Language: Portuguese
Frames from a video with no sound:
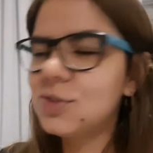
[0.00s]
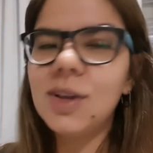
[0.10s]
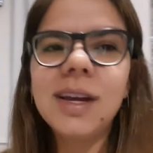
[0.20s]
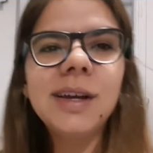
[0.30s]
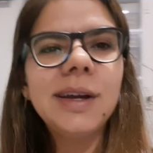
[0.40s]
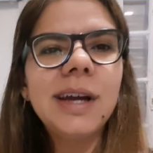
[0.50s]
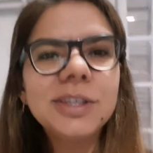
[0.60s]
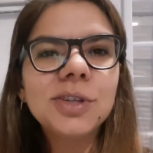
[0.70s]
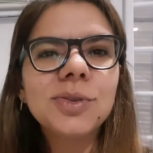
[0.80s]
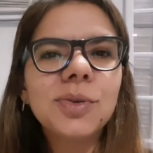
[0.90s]
é, a
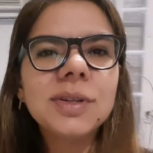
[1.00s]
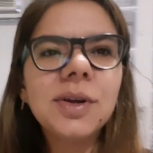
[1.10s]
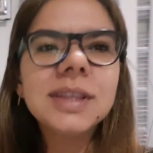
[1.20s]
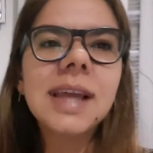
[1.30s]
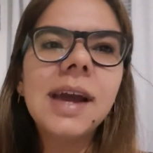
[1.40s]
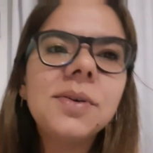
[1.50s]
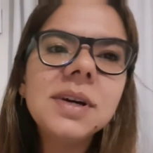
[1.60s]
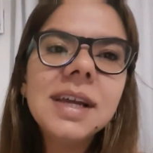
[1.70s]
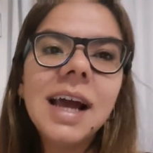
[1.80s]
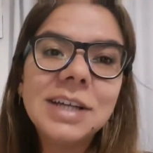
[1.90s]
estrutura do hotel.
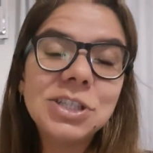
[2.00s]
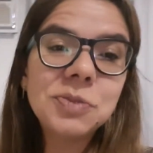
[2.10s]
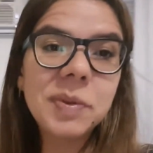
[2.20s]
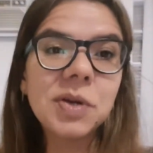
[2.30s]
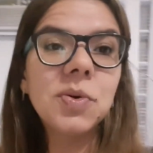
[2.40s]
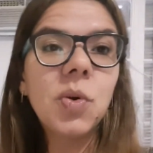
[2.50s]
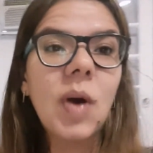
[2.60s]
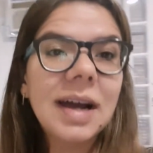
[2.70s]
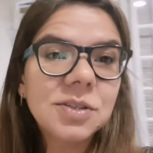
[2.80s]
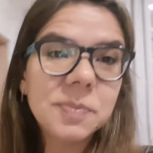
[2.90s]
A gente pegou um
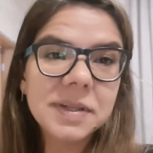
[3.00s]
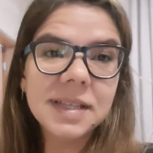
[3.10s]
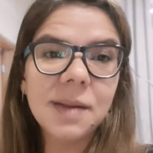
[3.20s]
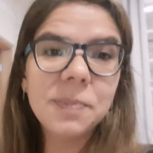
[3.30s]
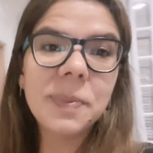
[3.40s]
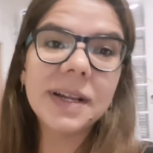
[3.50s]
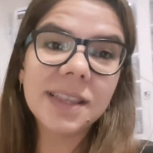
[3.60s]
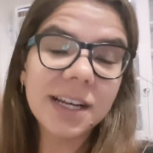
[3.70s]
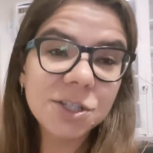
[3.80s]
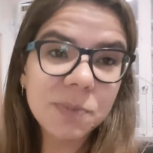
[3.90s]
quarto para
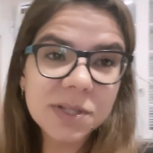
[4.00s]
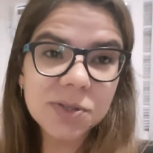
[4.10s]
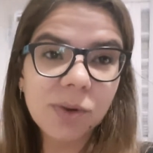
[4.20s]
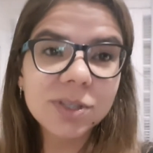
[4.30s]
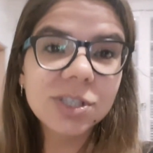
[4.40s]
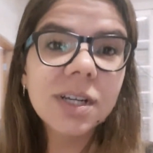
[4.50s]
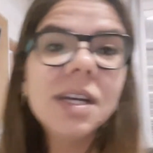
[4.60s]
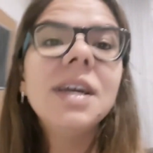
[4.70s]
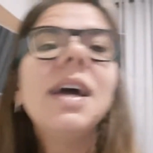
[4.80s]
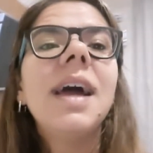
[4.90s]
três pessoas,
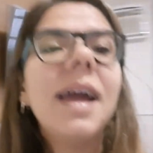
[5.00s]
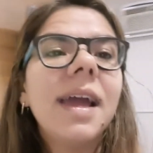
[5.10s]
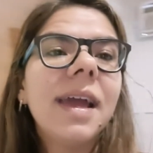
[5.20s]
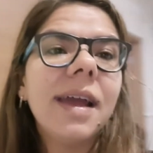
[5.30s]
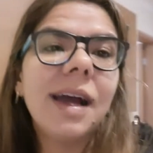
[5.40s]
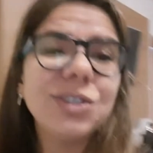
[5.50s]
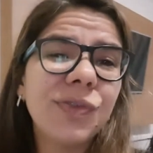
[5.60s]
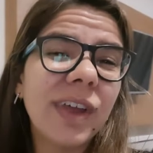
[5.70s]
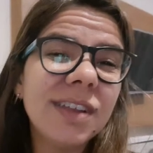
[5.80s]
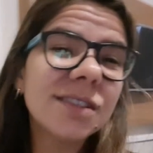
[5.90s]
é, a
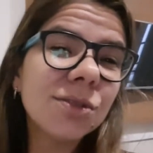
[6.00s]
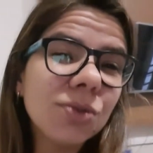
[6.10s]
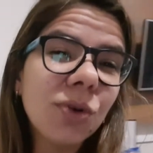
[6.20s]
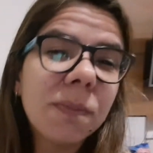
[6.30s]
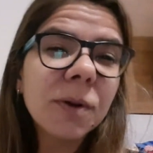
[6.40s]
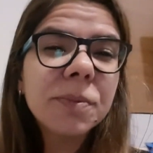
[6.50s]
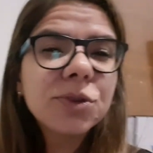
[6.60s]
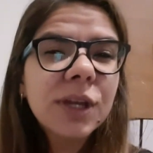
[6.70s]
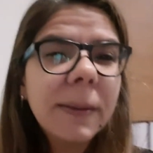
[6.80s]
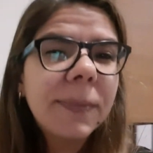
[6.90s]
diferença do duplo para o
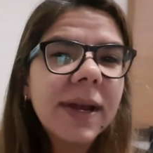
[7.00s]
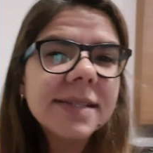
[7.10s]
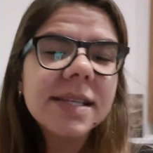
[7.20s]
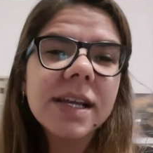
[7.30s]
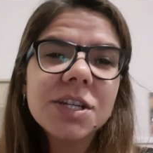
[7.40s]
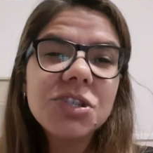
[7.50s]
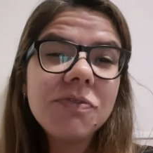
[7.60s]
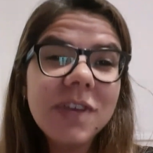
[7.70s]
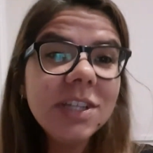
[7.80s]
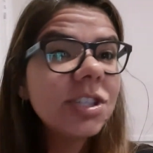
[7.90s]
triplo era cerca de
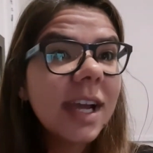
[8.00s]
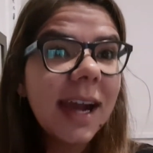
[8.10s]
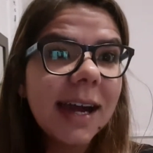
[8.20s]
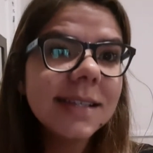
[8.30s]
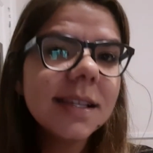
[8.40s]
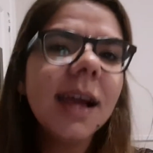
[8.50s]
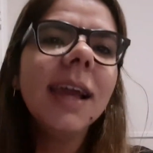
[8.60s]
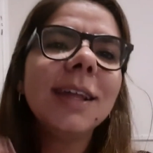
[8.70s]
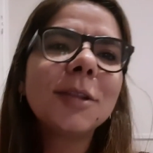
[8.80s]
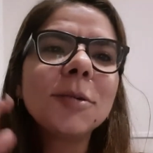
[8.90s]
20 reais,
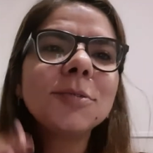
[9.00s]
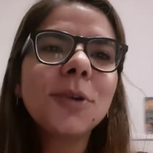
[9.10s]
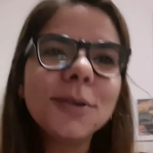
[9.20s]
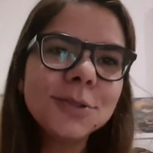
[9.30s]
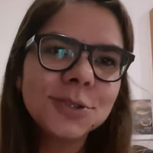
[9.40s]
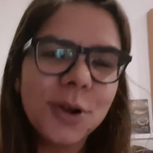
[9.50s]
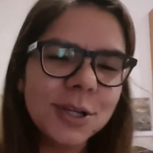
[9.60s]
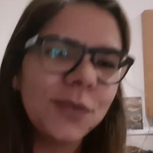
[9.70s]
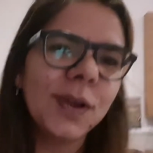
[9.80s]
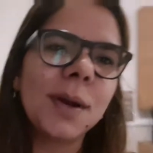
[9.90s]
então todos
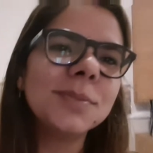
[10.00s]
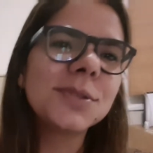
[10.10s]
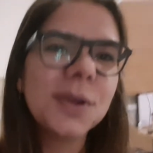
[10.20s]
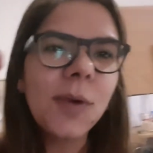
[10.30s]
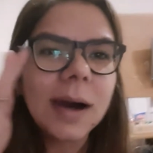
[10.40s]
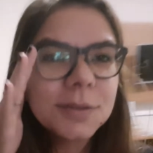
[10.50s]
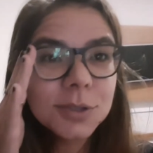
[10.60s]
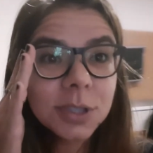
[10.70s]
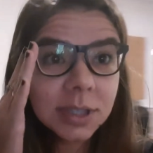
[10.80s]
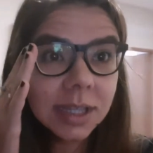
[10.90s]
nós ficamos em
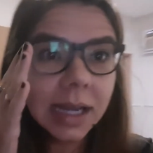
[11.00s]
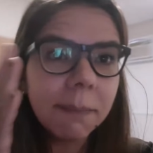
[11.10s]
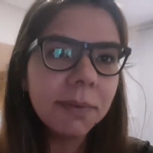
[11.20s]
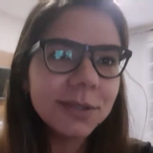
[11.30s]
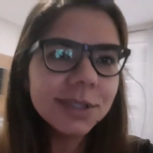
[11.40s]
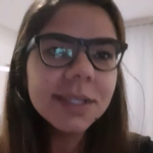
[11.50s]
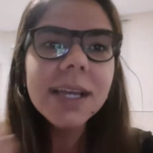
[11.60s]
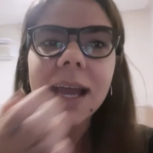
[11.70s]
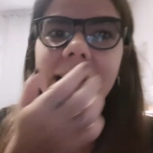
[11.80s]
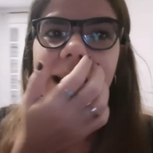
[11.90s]
quartos triplos,
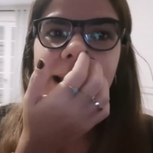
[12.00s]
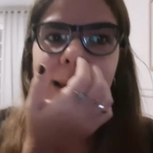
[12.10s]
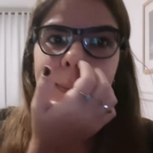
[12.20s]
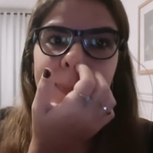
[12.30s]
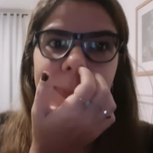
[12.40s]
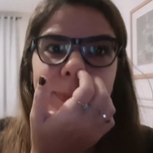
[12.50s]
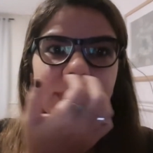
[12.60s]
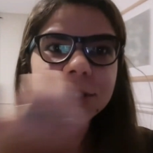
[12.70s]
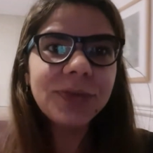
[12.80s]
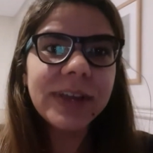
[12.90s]
é,
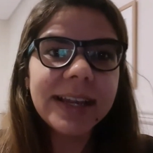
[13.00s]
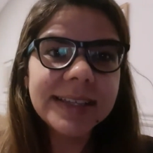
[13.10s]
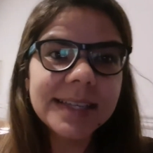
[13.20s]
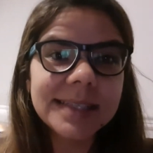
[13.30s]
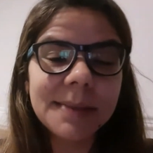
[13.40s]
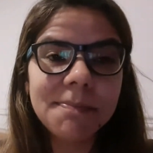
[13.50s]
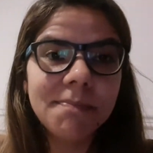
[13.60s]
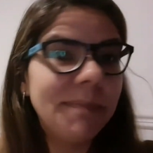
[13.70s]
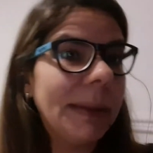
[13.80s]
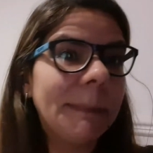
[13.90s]
por a diferença ser
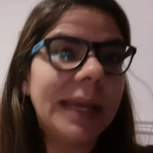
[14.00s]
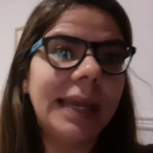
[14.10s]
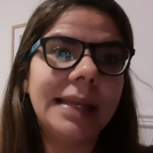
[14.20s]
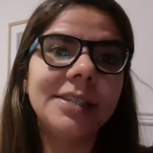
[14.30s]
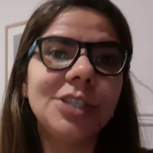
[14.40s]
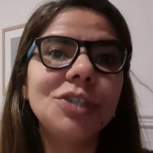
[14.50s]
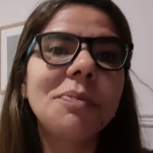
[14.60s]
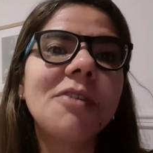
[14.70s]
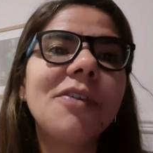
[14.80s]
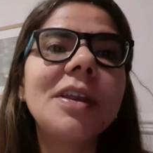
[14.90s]
bem pequena, a gente
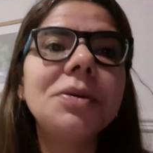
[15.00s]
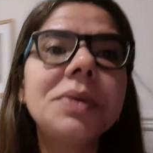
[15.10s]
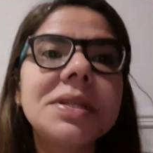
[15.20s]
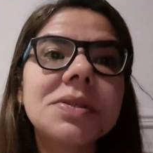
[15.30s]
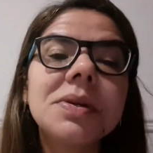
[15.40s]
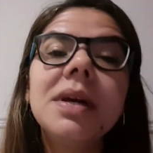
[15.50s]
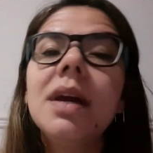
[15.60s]
preferiu isso.